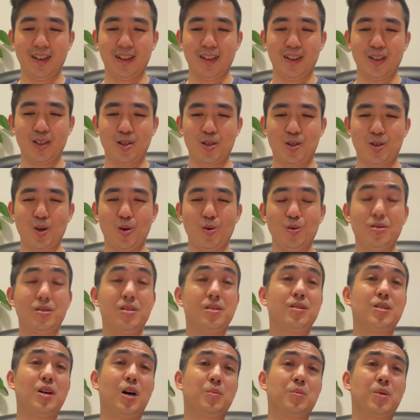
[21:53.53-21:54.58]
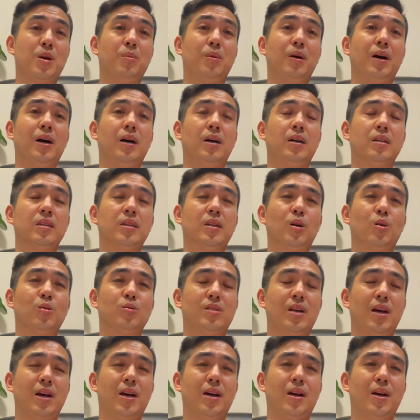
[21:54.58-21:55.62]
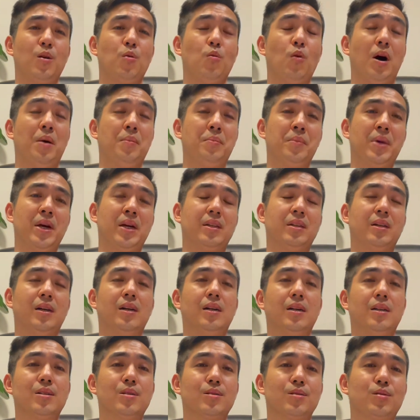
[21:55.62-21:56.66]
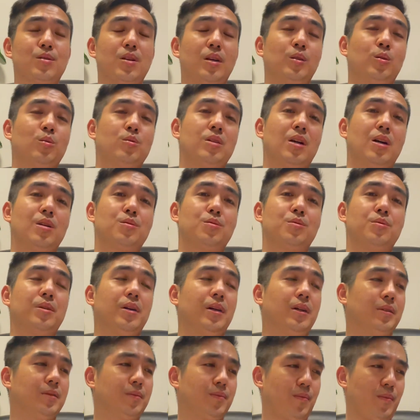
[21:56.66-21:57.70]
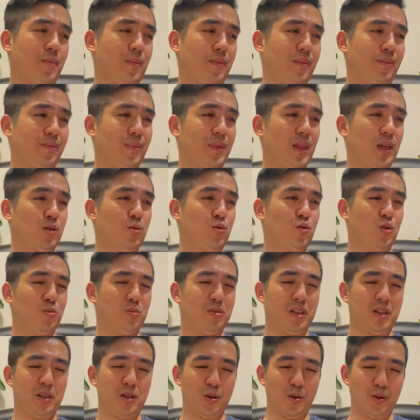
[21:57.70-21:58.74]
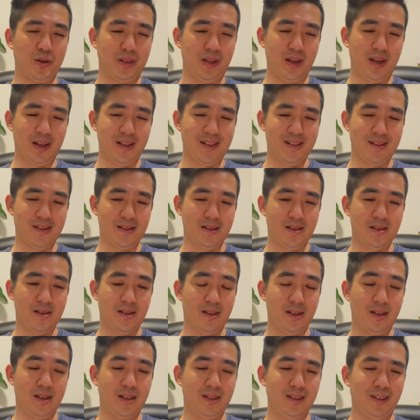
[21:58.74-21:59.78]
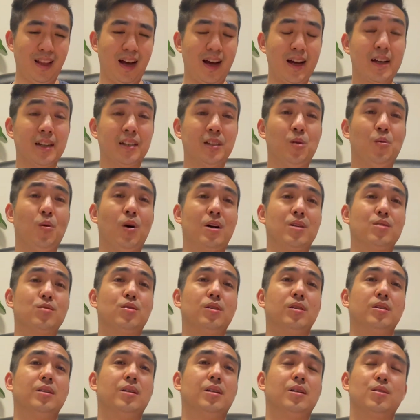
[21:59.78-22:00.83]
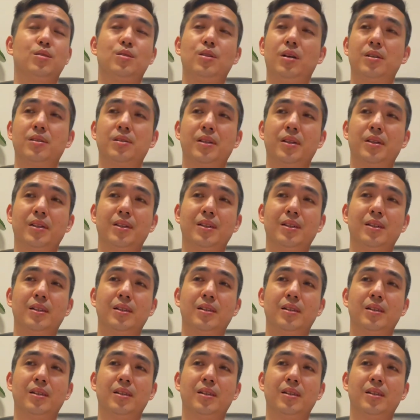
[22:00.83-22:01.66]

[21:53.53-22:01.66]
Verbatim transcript: 收集上面吧，能够再完美的战斗下去啊，说不定有一天他也能完成啊，像这个